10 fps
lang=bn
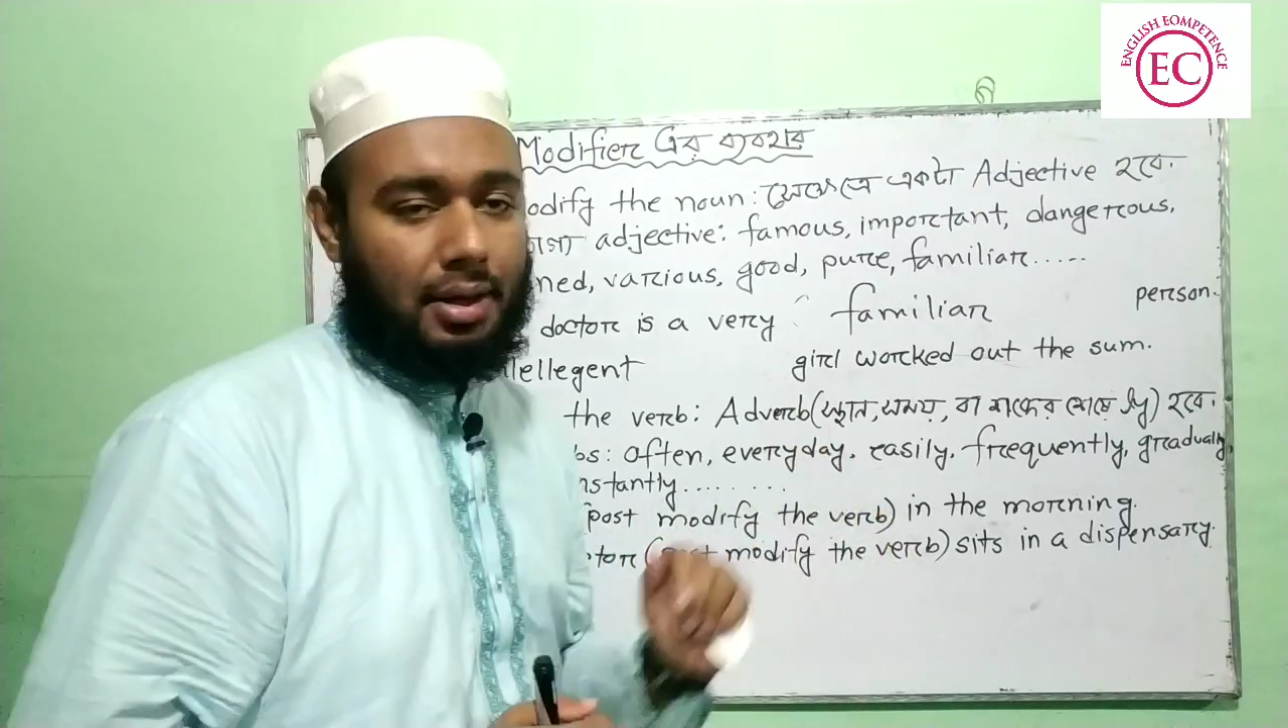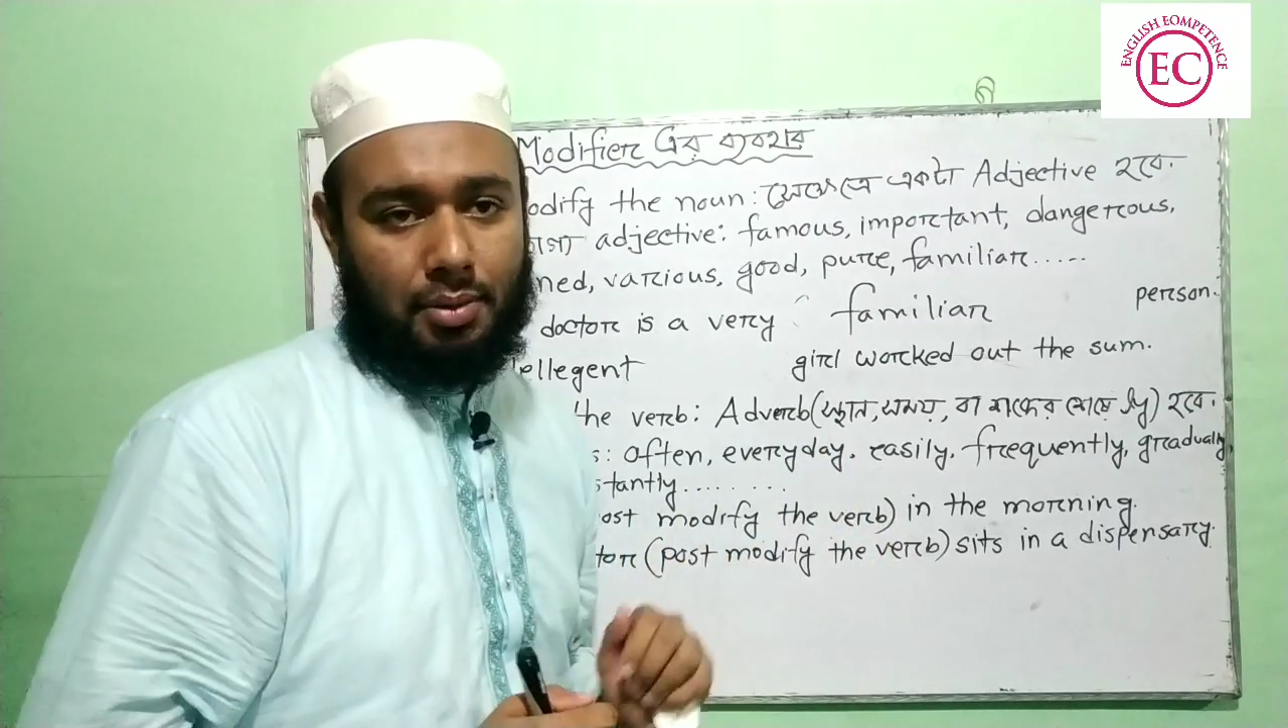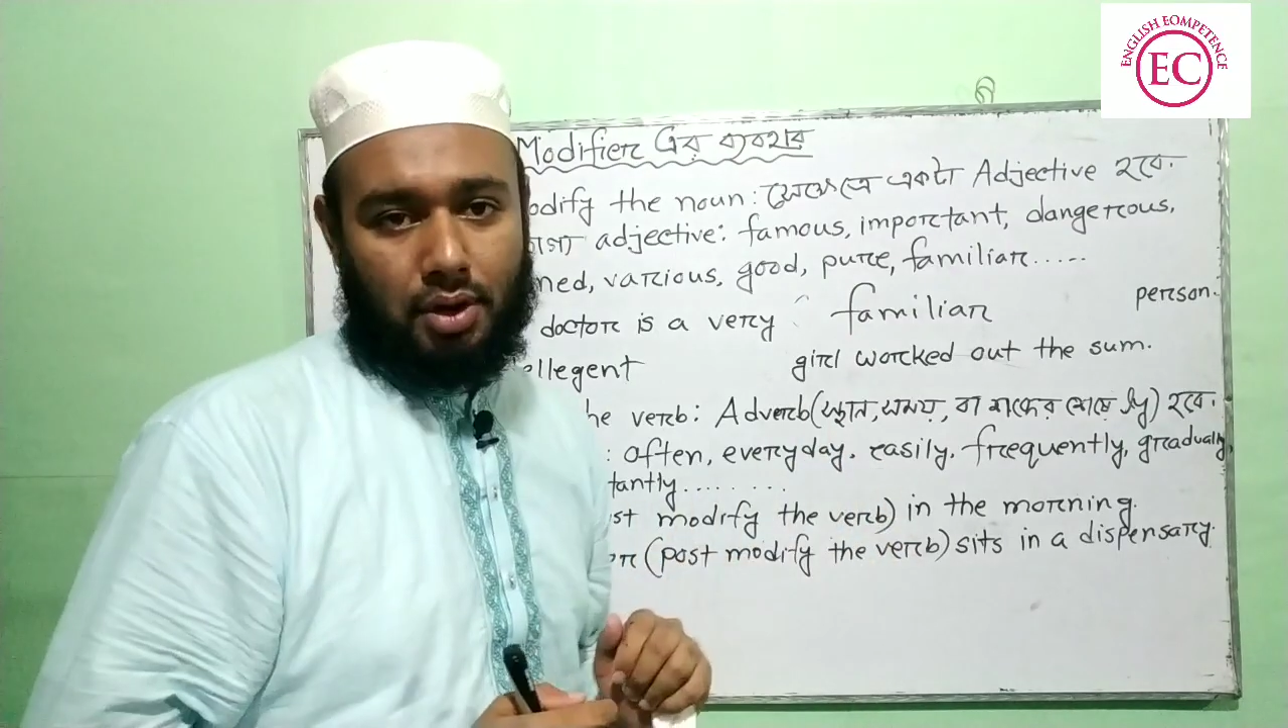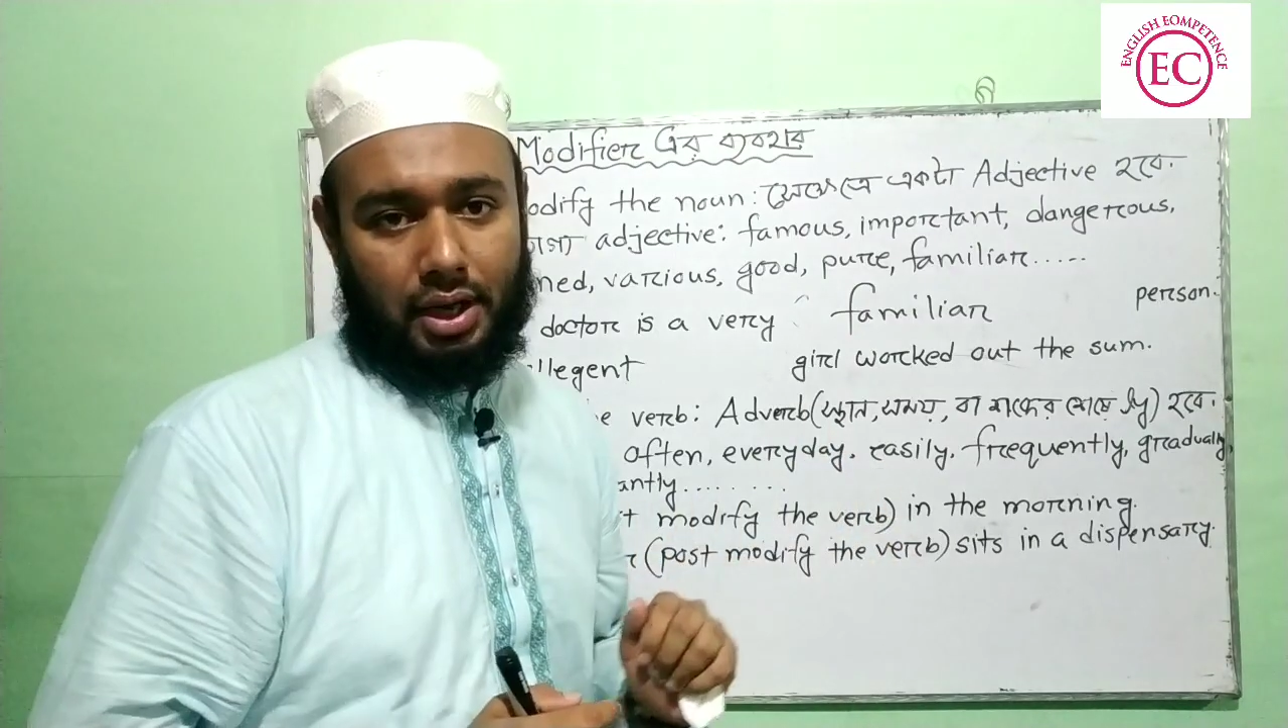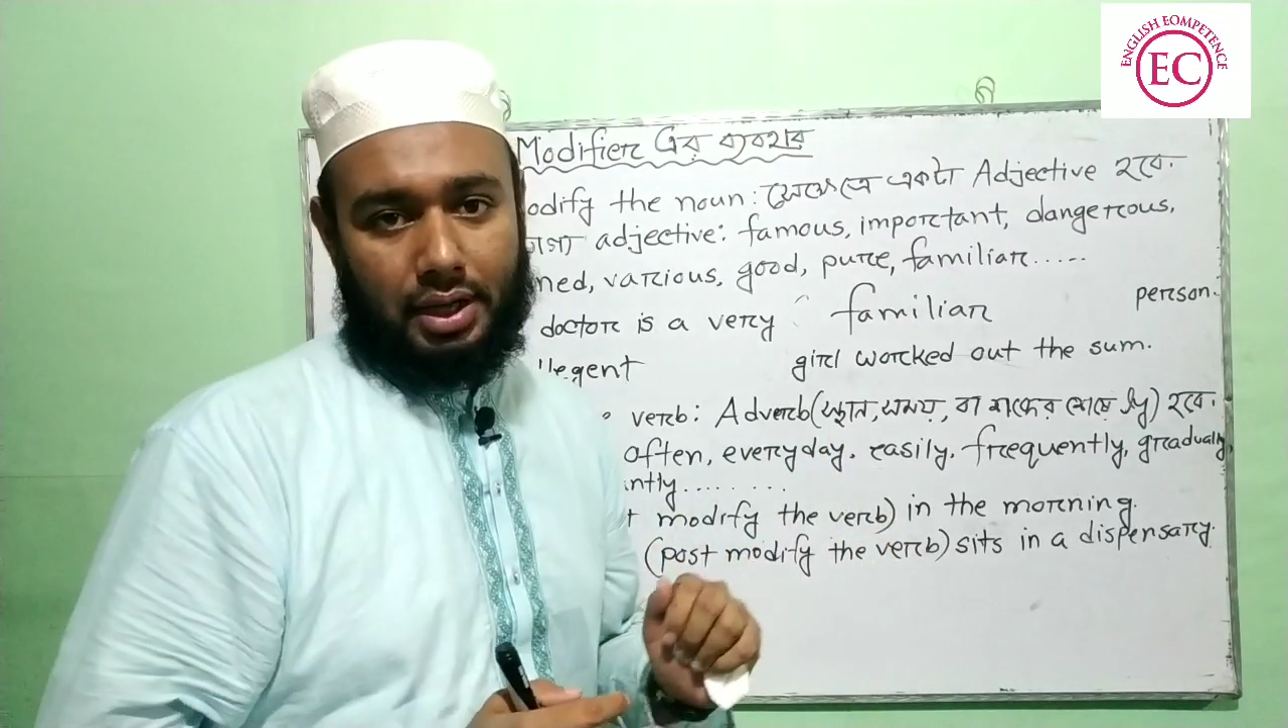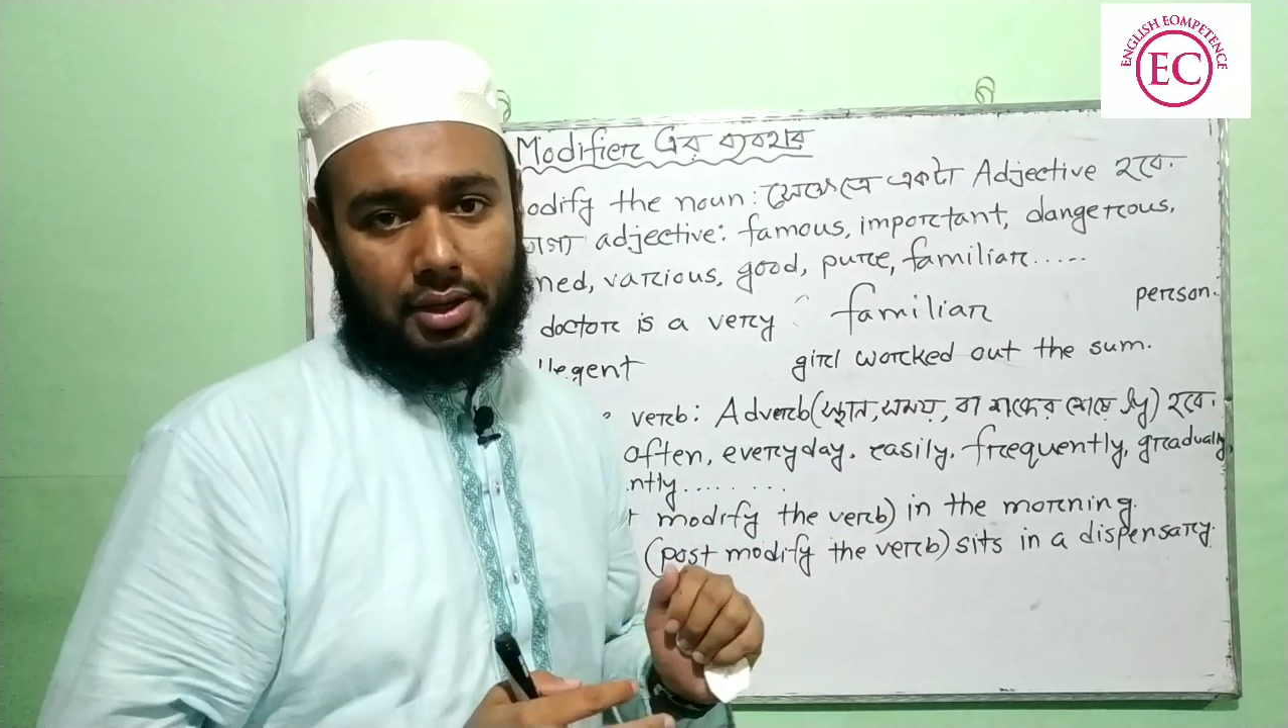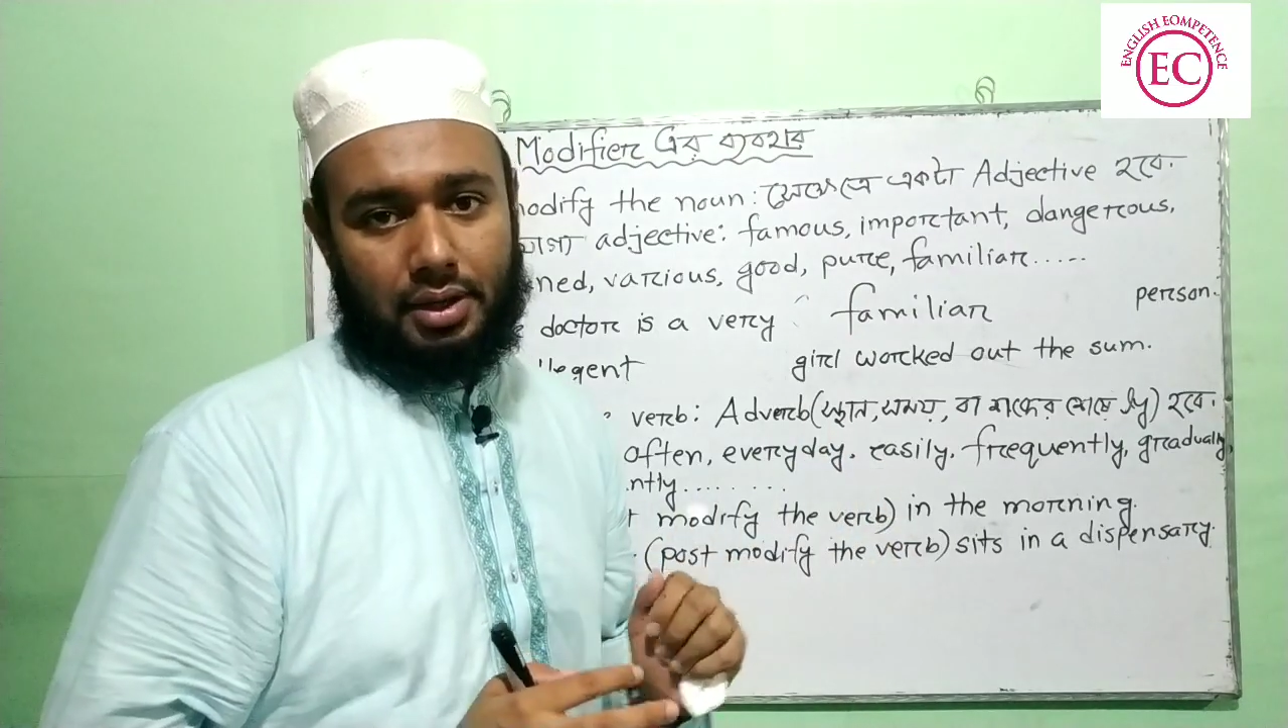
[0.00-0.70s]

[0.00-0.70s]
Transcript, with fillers: দা মর্নিং